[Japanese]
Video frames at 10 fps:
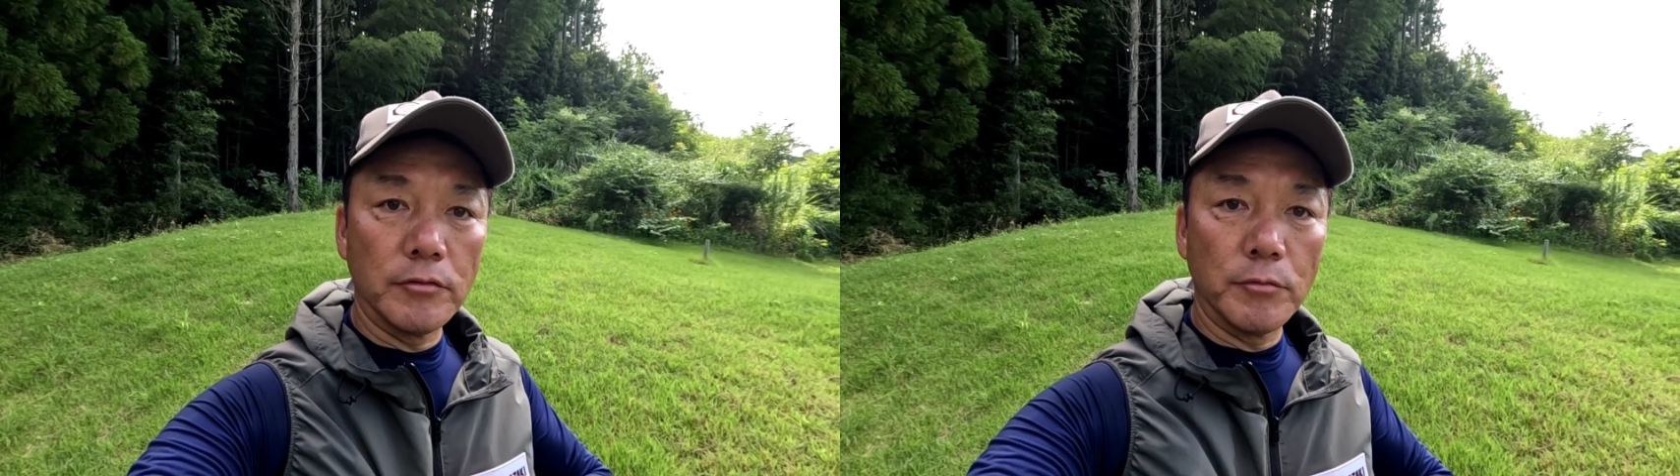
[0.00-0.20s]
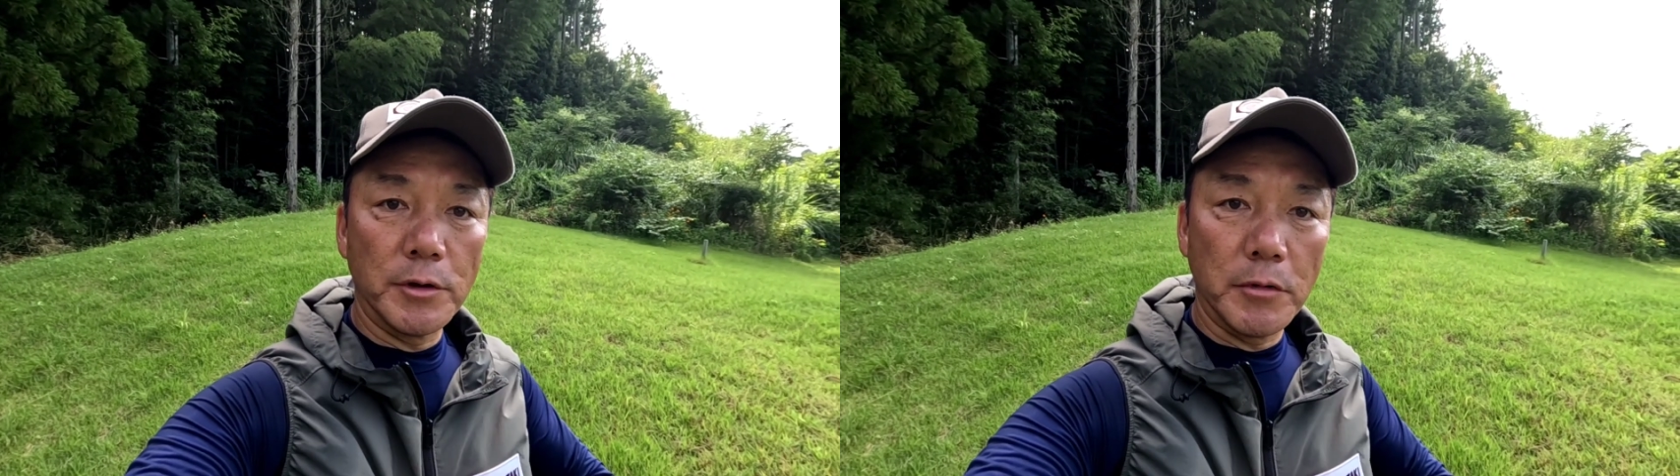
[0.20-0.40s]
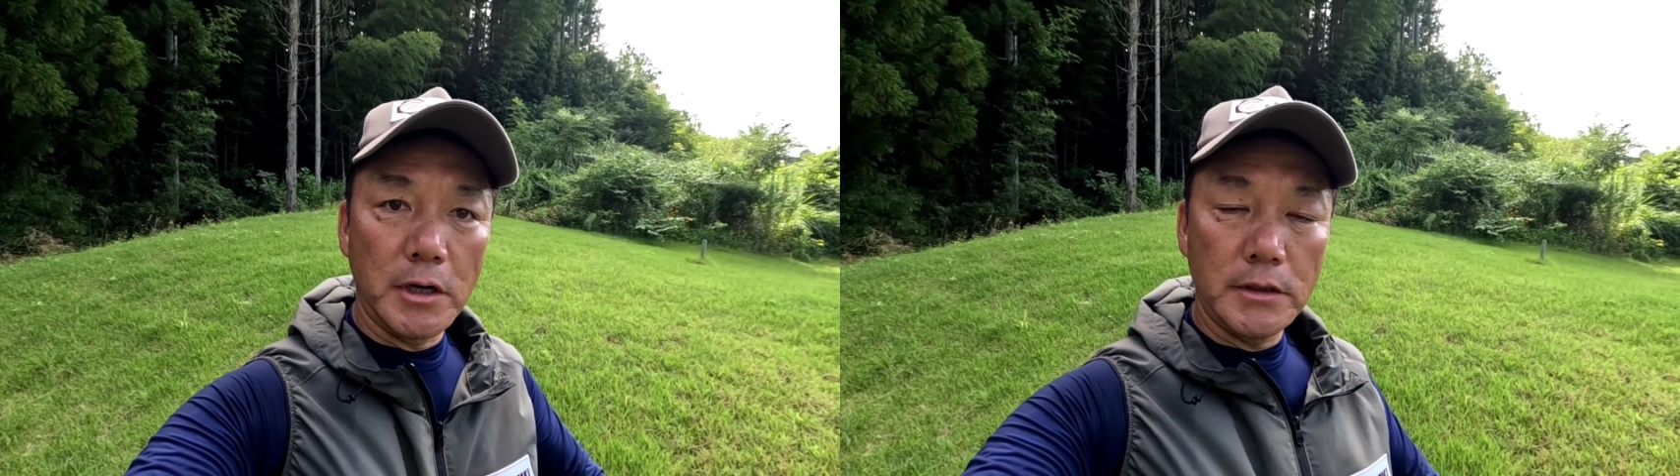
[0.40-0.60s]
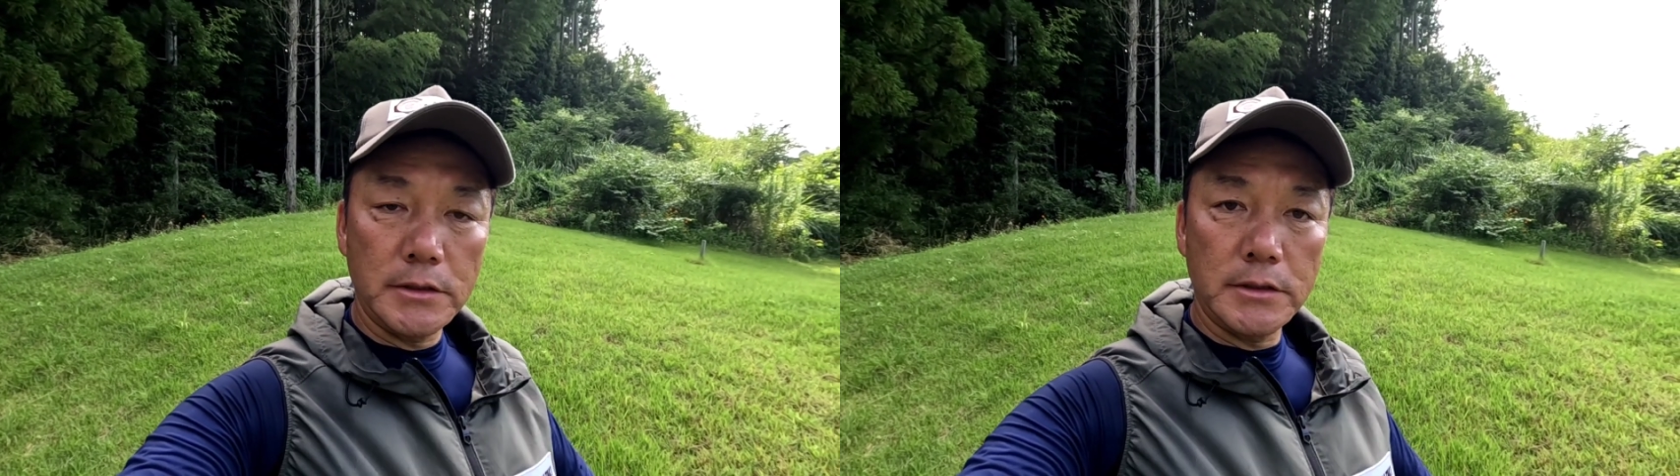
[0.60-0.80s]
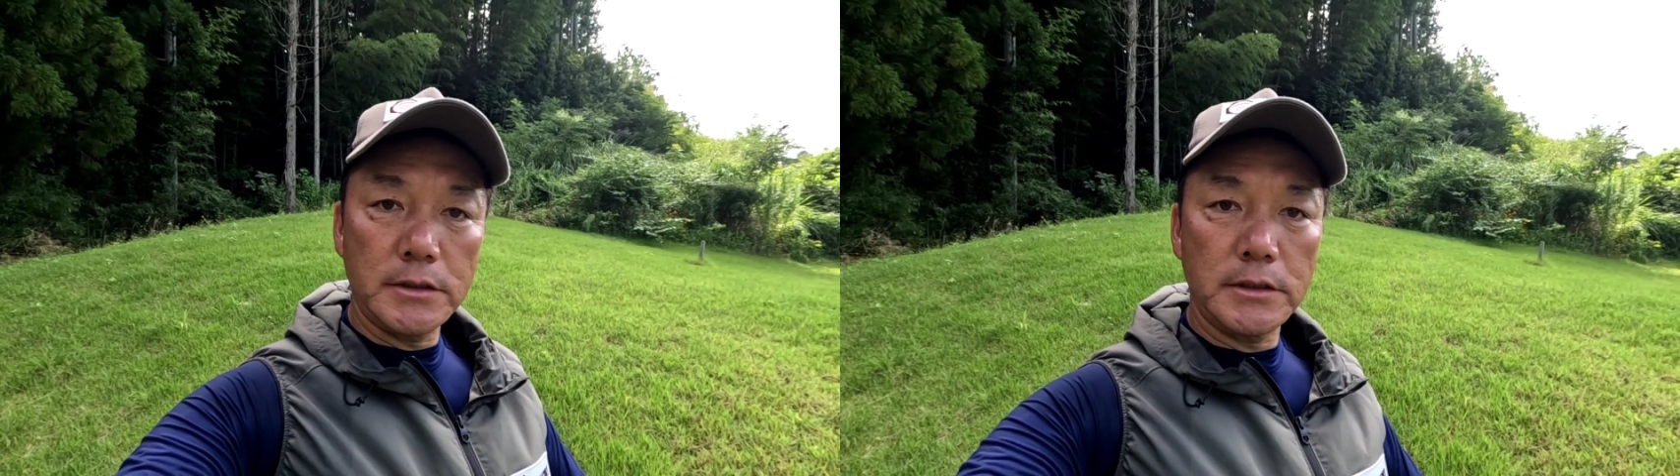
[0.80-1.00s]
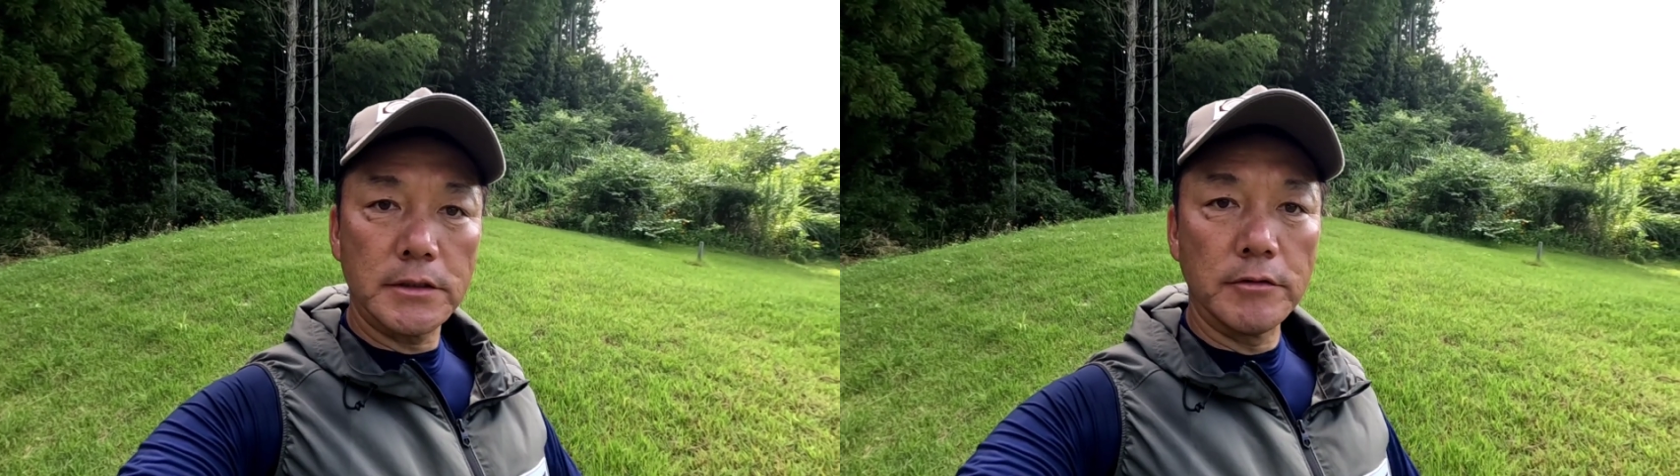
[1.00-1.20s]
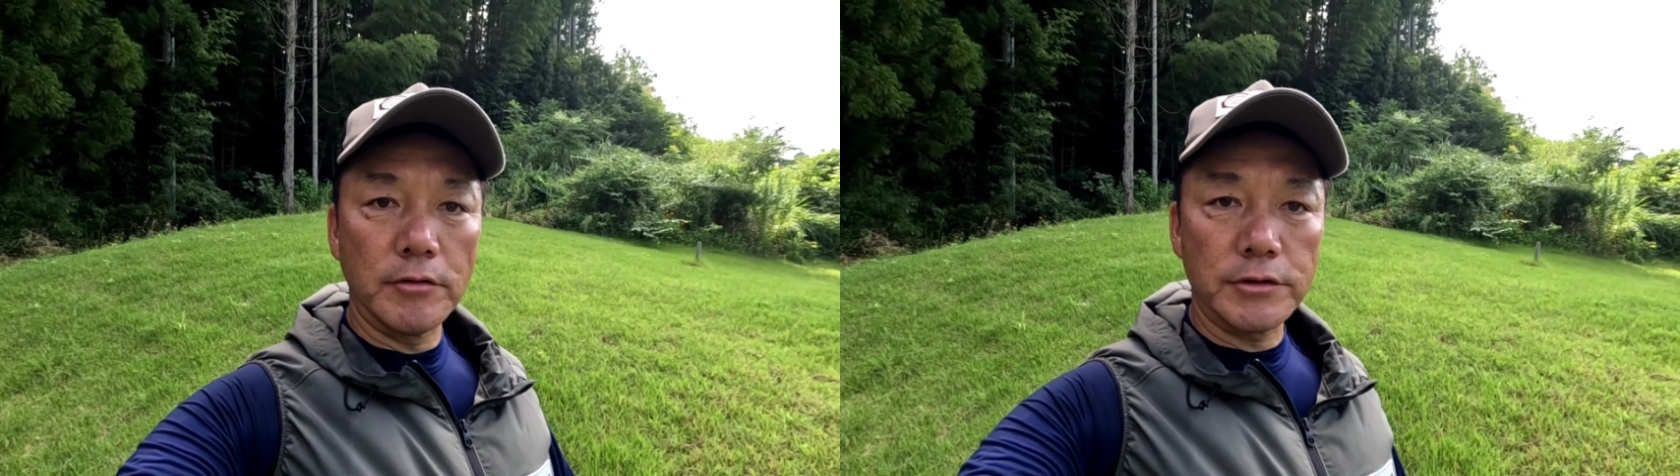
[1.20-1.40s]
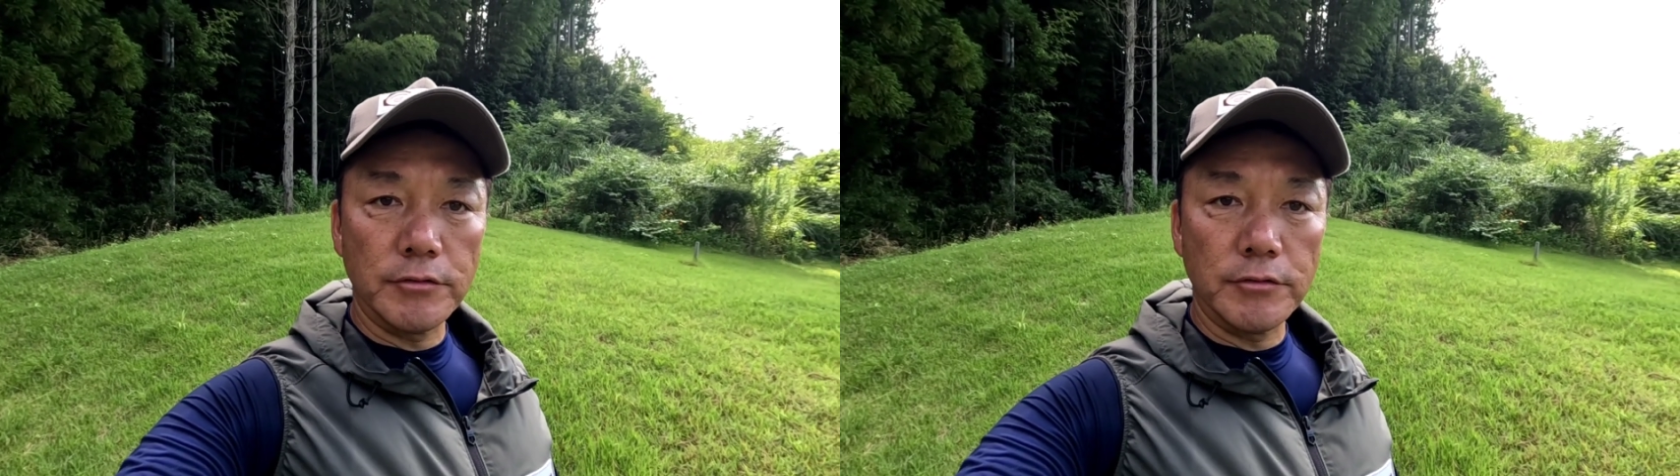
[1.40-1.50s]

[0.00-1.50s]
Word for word: いと思いますよろ